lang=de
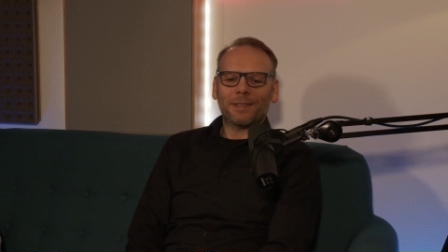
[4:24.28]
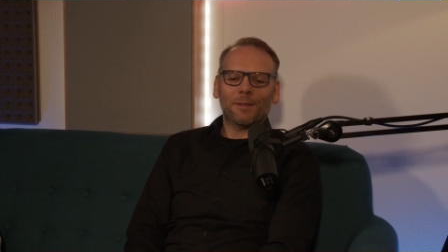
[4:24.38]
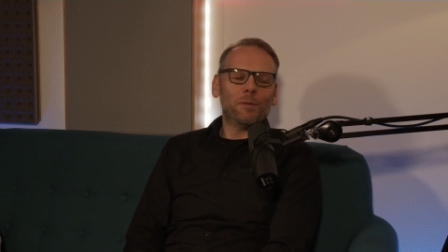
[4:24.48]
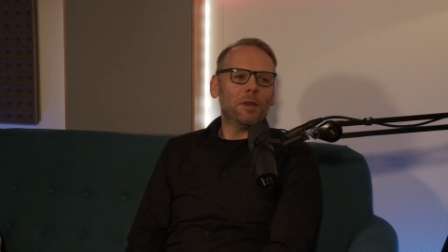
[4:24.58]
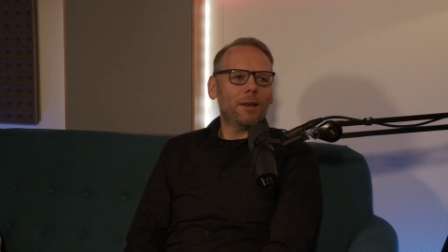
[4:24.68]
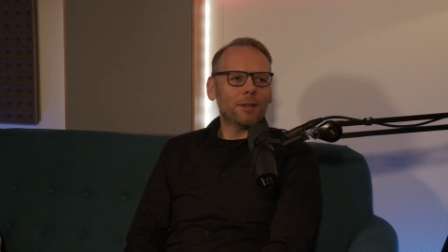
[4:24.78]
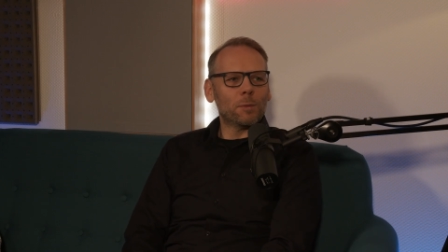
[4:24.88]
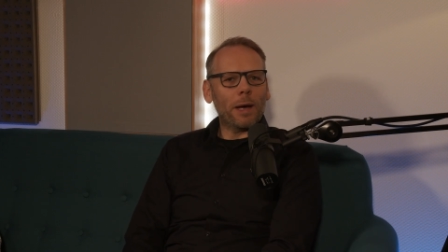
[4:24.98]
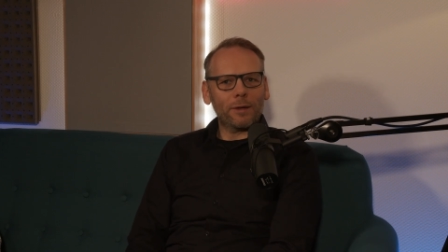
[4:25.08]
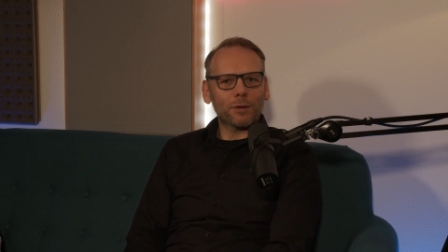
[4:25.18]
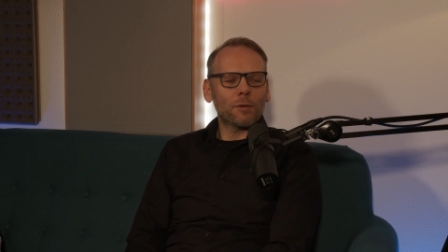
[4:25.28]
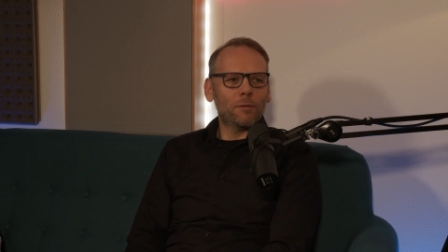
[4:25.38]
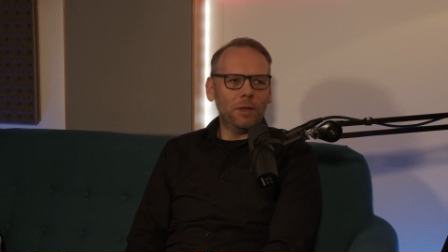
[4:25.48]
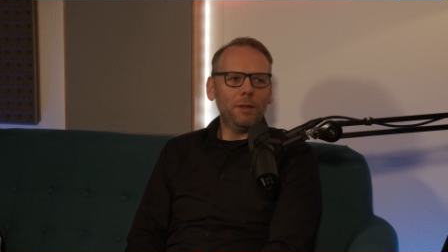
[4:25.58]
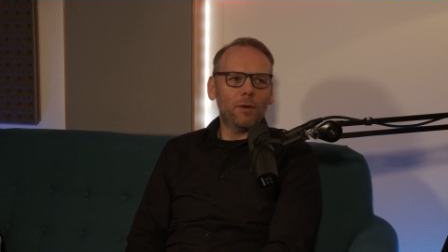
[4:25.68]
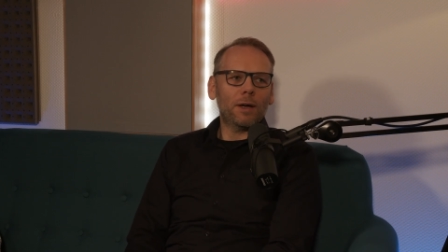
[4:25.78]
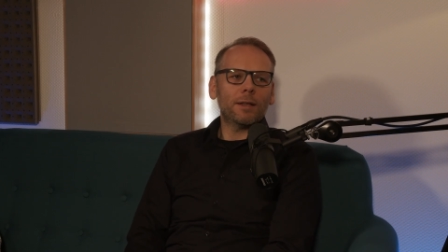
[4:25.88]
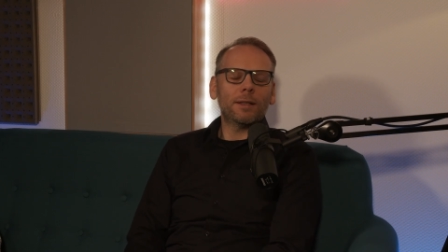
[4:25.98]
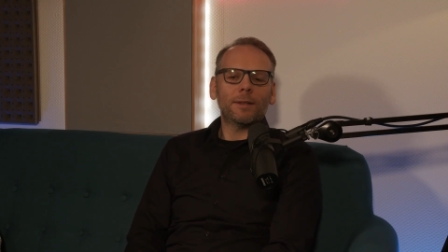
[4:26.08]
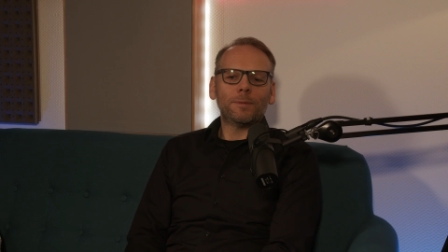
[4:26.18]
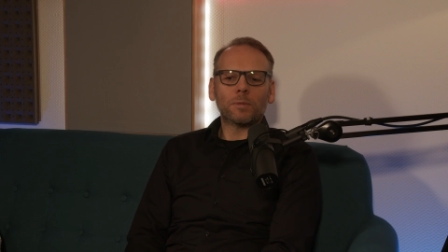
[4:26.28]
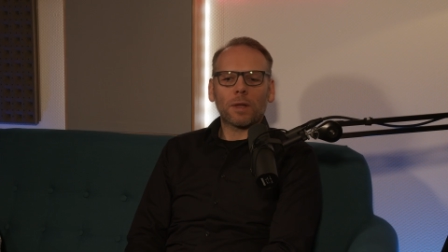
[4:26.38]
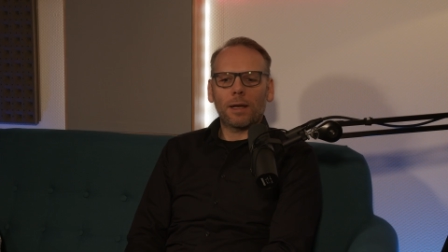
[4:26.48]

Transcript: ist, also Microsoft Viva ähm,